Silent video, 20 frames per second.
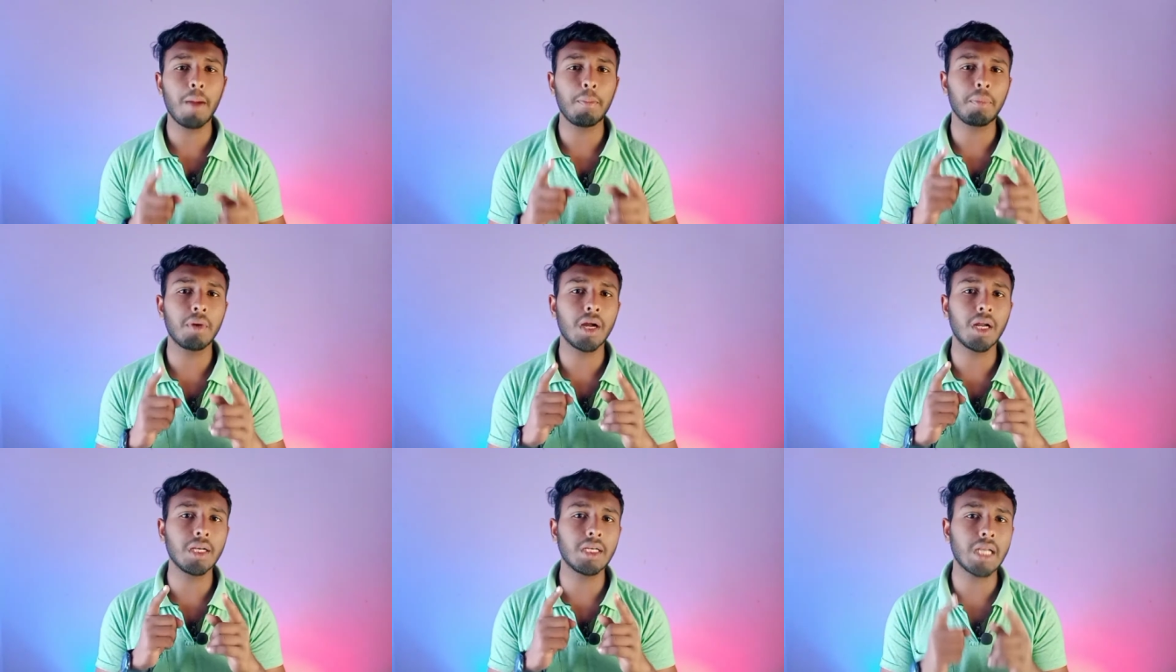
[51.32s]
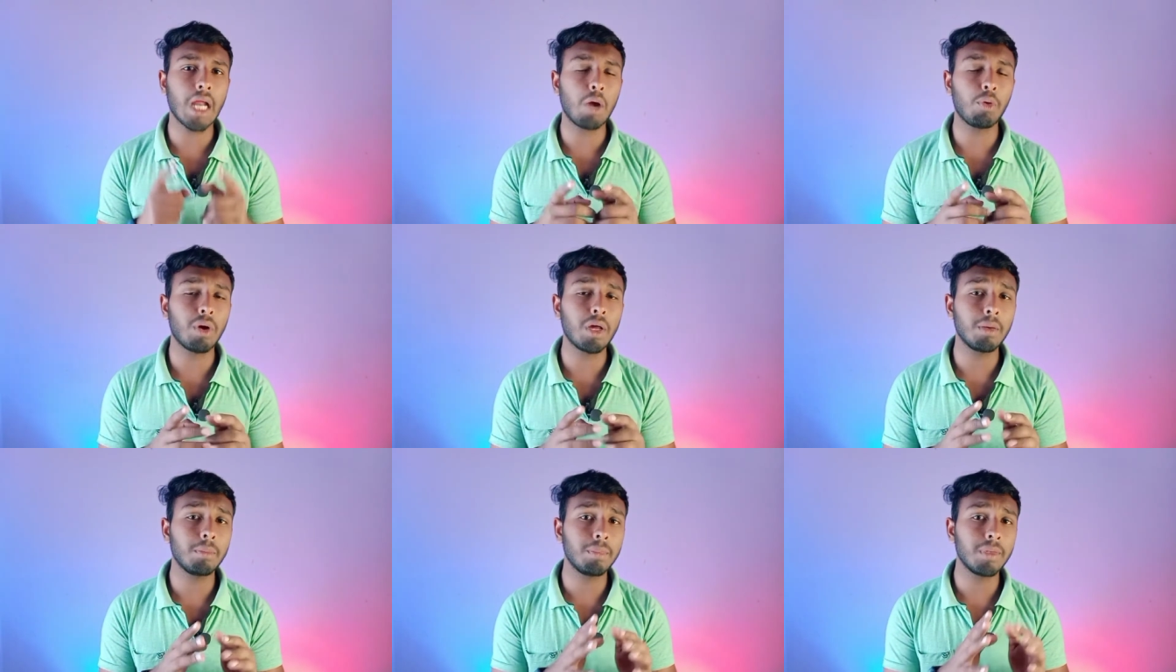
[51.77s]
आपका
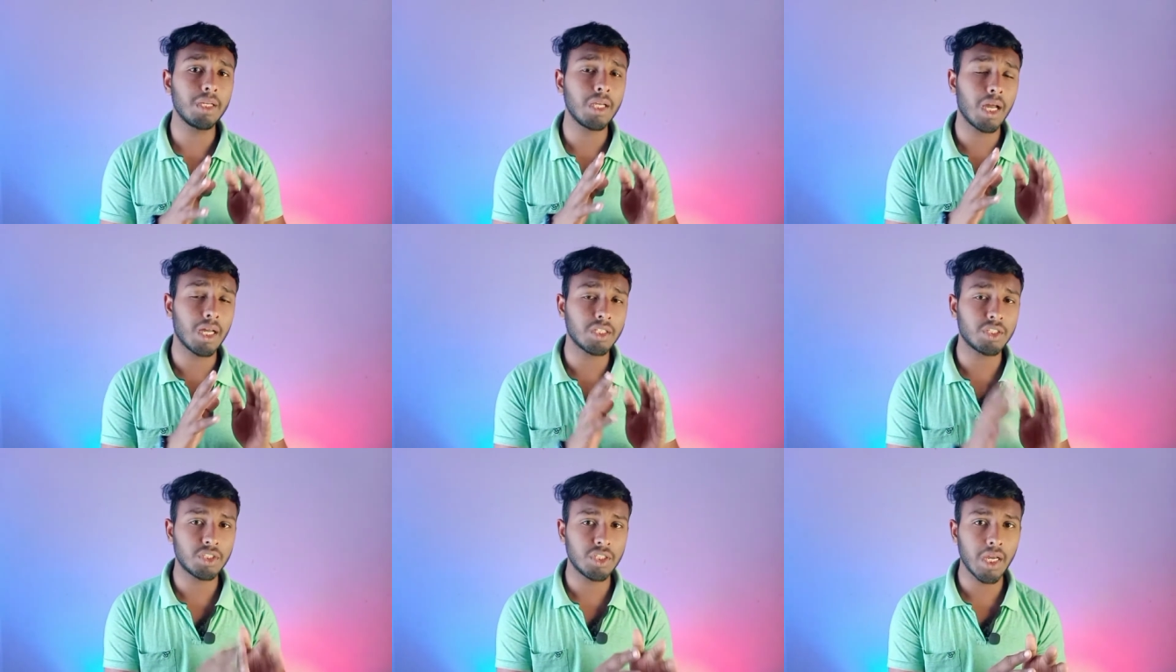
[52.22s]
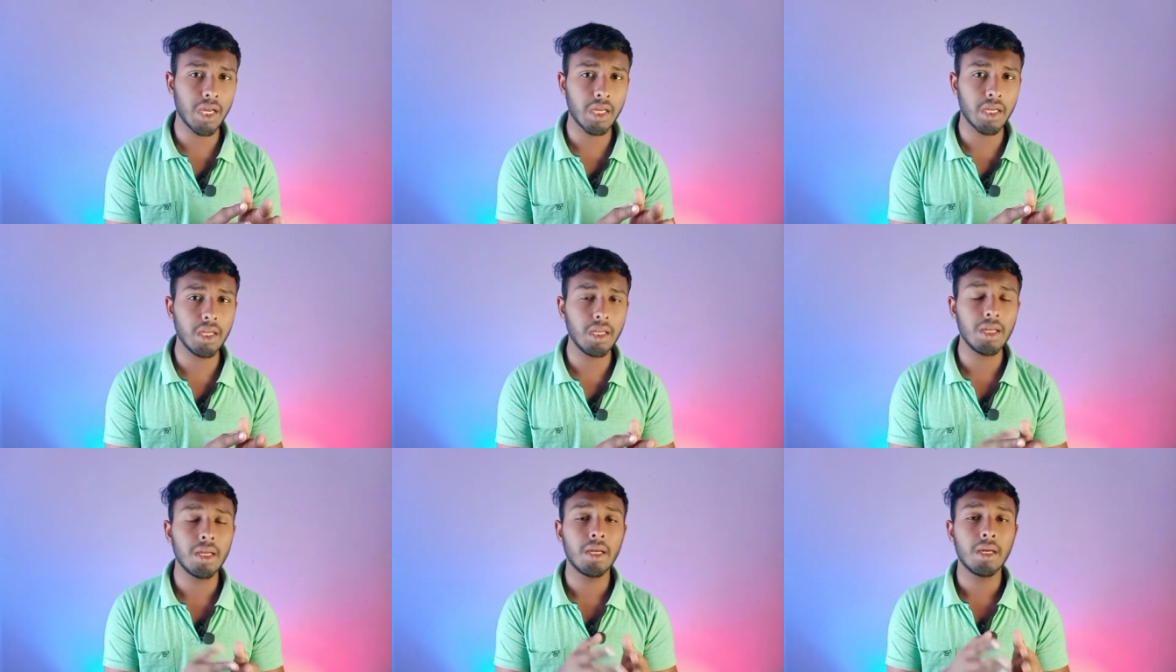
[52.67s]
टावर भी अच्छा
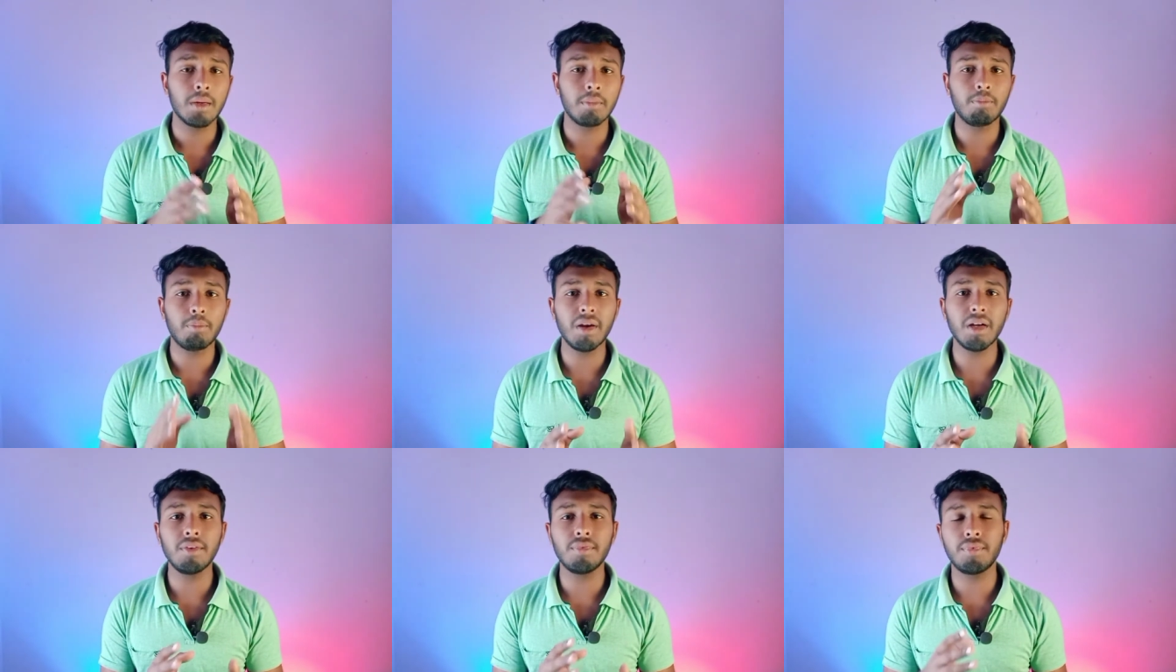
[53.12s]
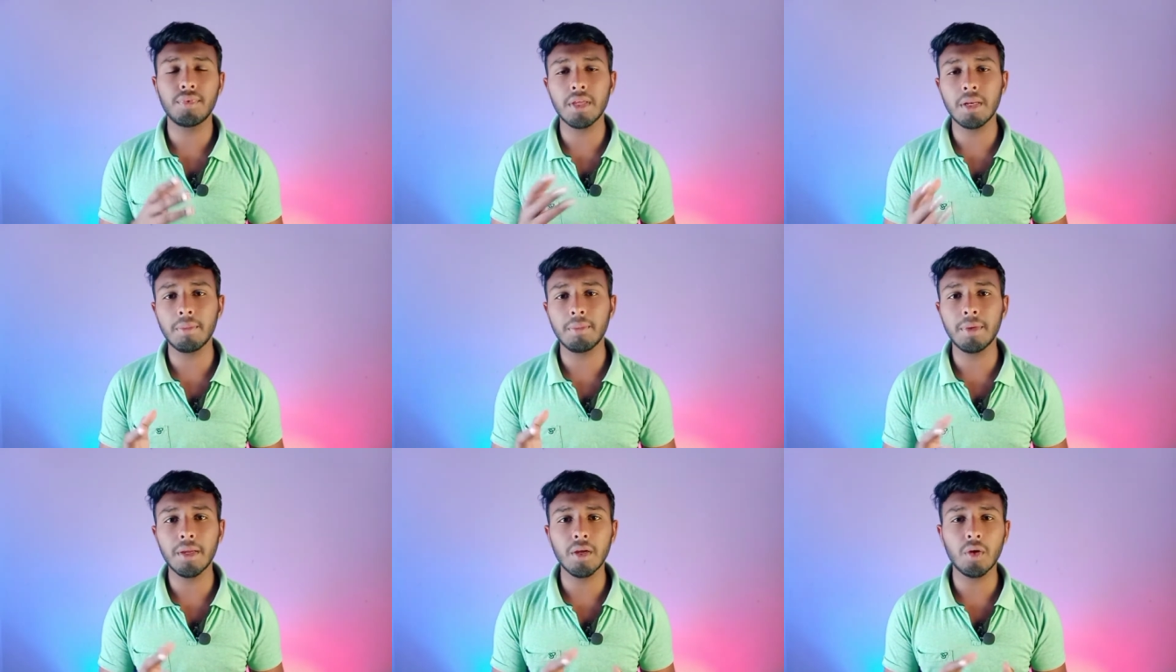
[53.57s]
है बट
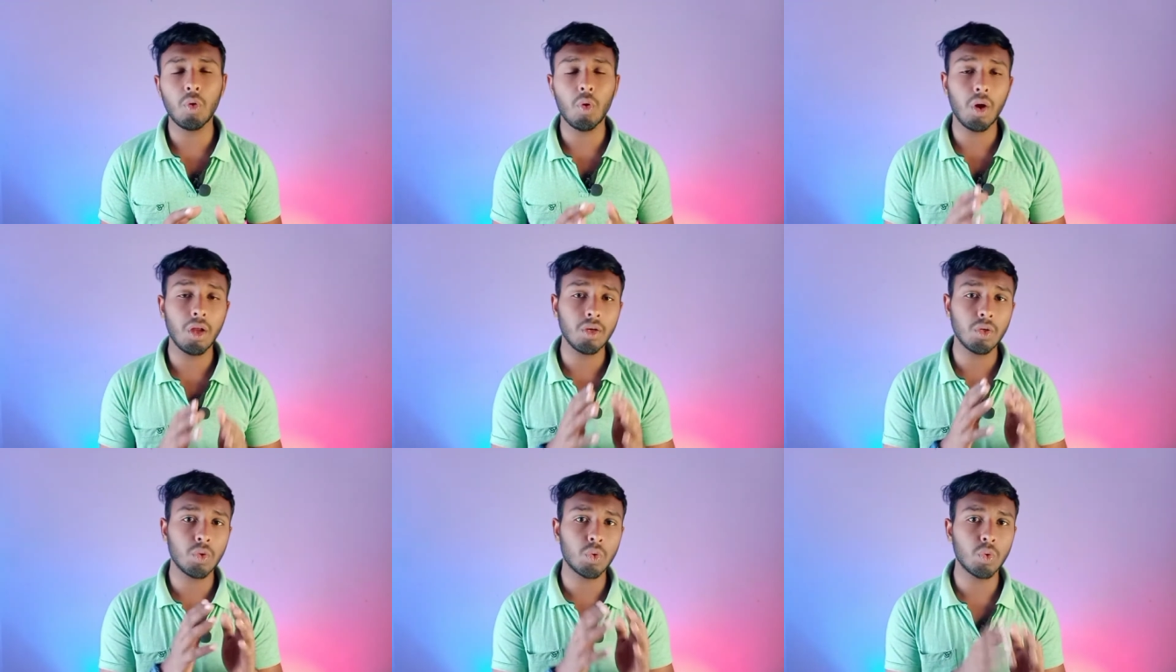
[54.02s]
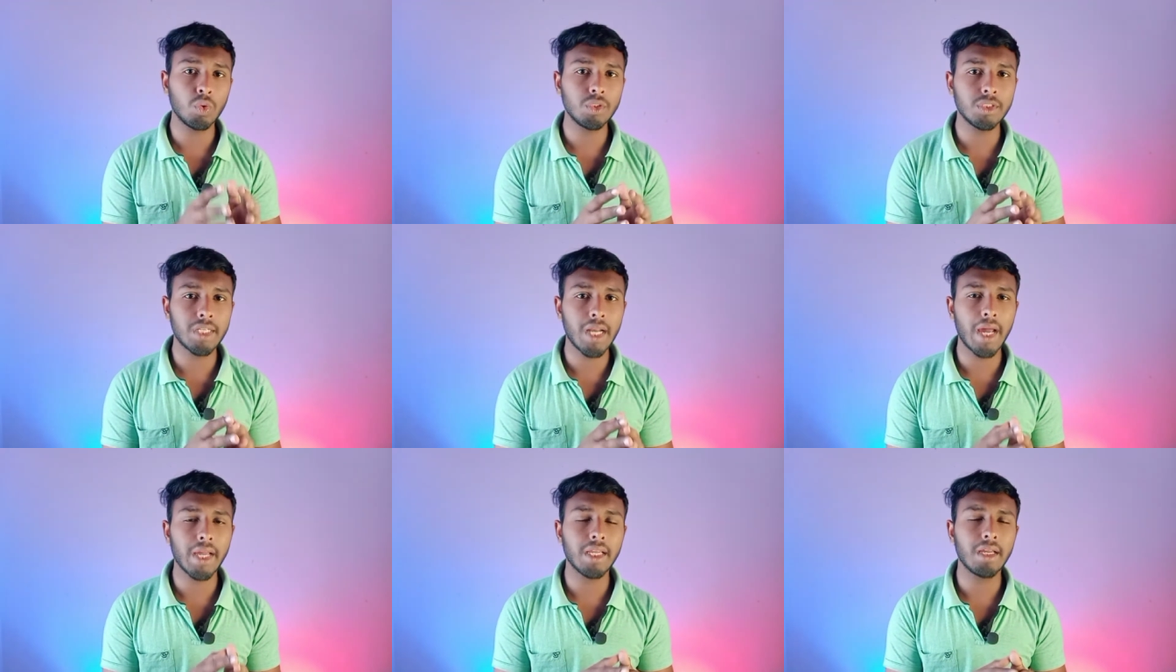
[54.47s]
फिर भी कॉल गूंज
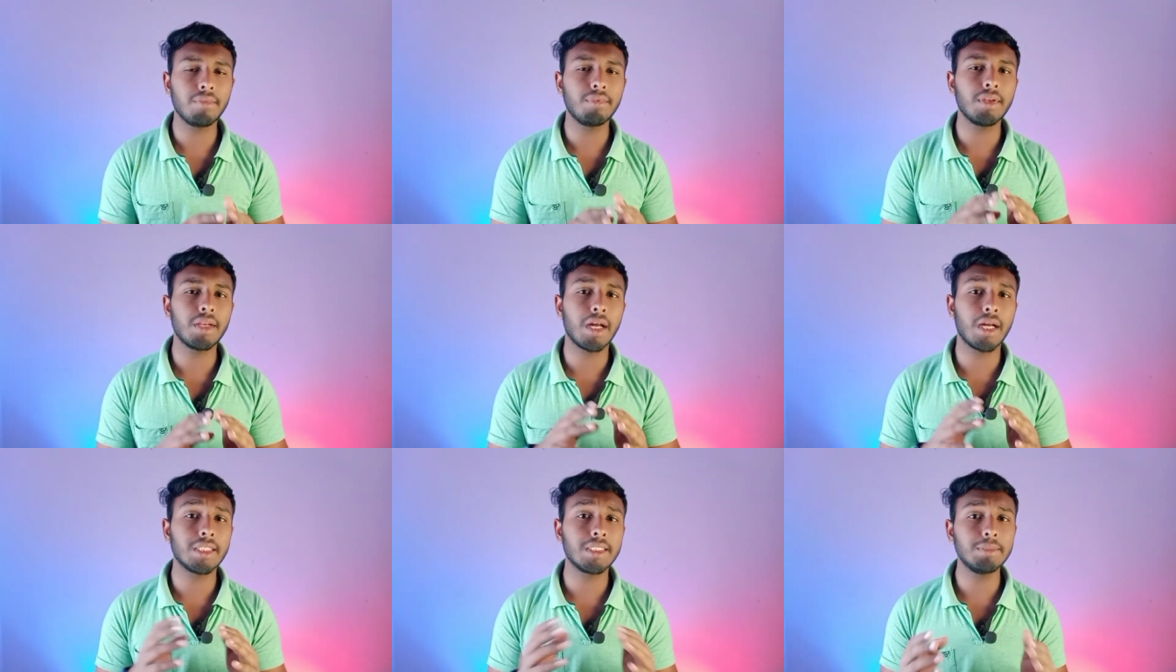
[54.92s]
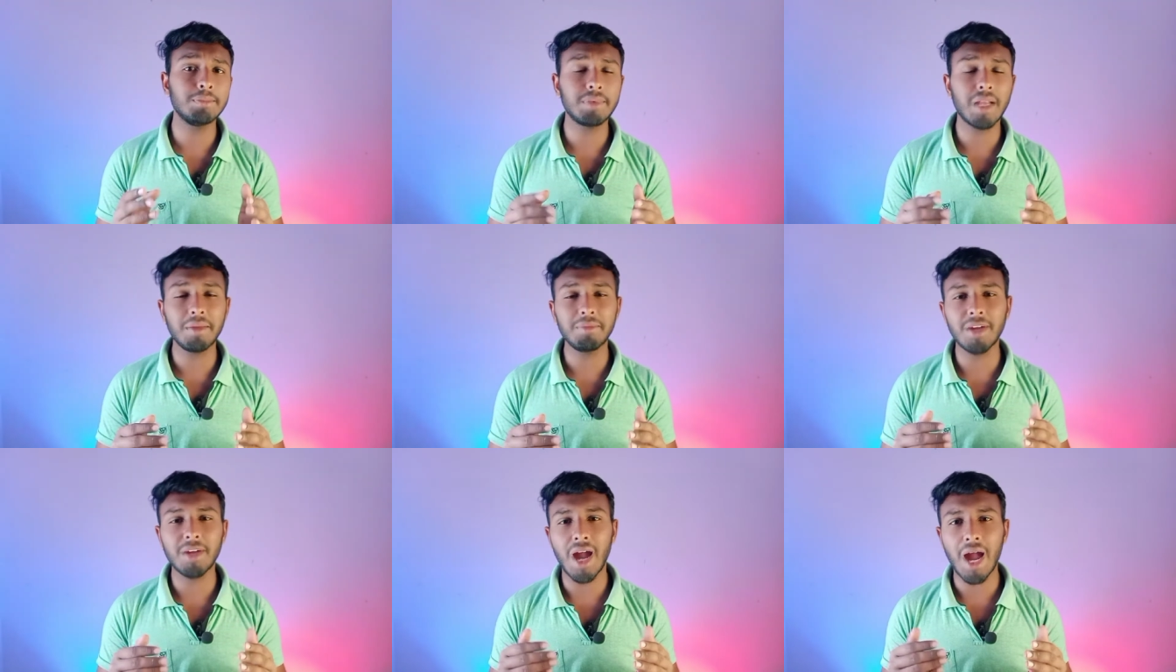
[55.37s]
रहा है या फिर अजीब
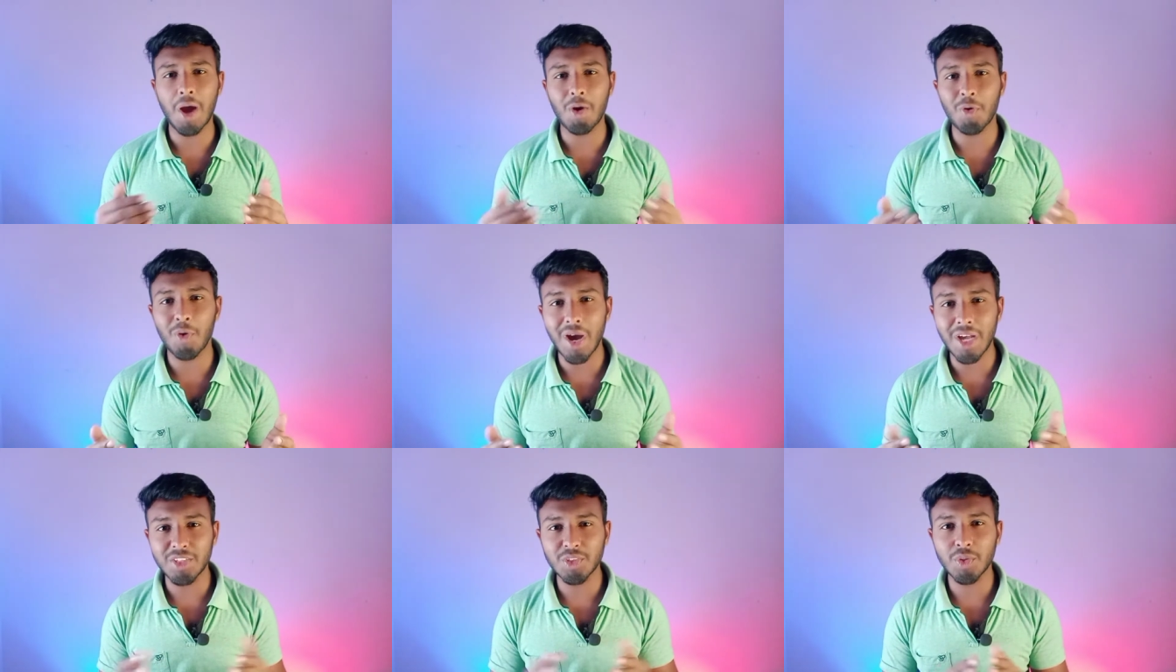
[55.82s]
टाइप का आवाज